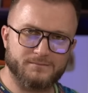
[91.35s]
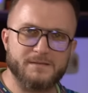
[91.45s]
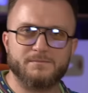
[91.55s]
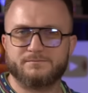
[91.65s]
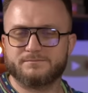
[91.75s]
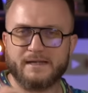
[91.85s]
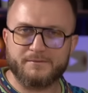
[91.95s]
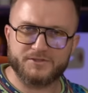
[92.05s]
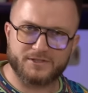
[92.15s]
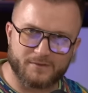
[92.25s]
nim
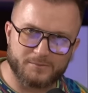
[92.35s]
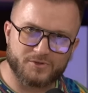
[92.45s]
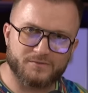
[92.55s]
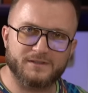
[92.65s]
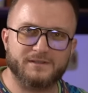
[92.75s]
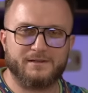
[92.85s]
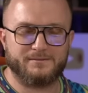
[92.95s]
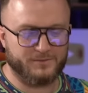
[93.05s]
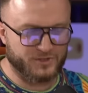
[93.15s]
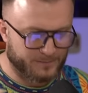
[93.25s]
Dawid się z wami
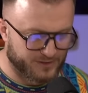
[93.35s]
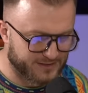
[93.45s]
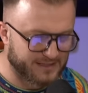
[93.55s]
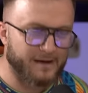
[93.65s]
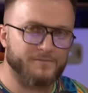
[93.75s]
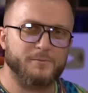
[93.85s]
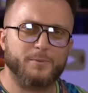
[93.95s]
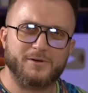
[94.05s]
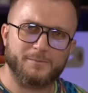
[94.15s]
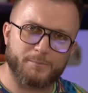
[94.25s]
przywita i się przedstawi,
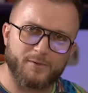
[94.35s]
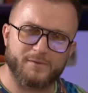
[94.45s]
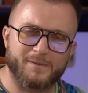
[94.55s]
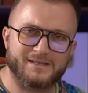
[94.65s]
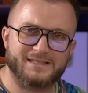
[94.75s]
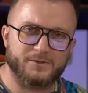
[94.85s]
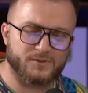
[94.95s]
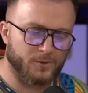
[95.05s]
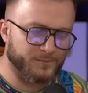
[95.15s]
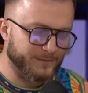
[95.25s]
powie parę zdań o
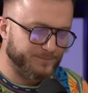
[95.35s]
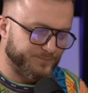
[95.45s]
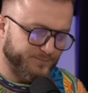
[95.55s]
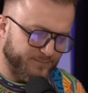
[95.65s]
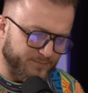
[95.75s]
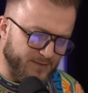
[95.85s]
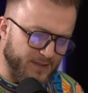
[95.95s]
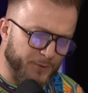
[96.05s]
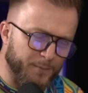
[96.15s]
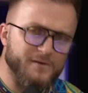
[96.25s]
sobie,
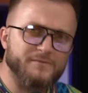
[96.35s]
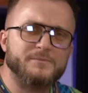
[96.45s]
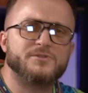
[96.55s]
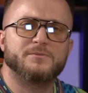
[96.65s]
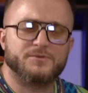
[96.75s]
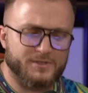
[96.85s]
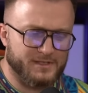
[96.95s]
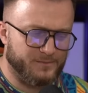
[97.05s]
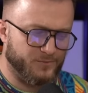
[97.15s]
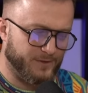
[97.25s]
to powiem wam, czym on się
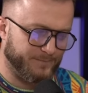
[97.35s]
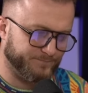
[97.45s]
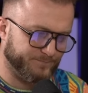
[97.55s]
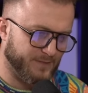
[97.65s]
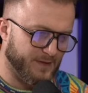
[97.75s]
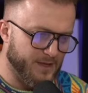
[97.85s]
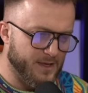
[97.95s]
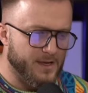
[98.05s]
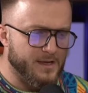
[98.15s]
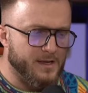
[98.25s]
zajmuje.
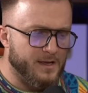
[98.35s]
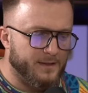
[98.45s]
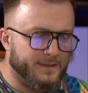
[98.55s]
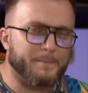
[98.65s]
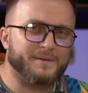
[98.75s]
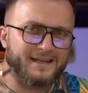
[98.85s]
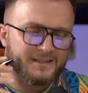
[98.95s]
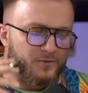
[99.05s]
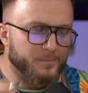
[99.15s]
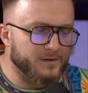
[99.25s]
Na
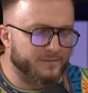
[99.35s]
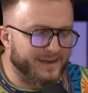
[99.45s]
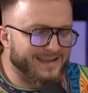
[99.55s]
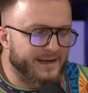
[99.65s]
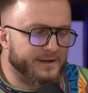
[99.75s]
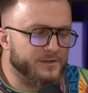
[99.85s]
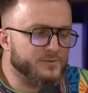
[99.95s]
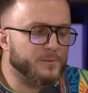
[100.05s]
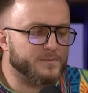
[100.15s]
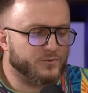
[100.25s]
pytanie w briefie, jakie
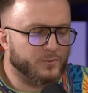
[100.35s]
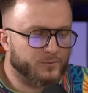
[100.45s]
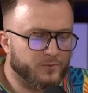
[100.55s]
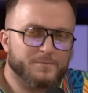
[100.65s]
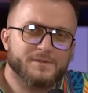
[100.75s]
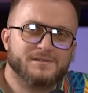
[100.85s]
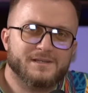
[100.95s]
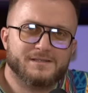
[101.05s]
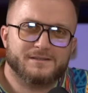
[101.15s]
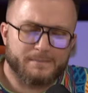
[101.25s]
liczby opisują twój
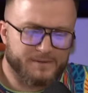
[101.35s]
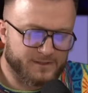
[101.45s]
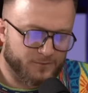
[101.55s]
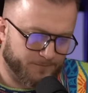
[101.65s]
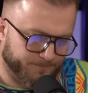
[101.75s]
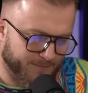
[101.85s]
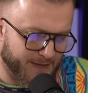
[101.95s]
biznes, napisał –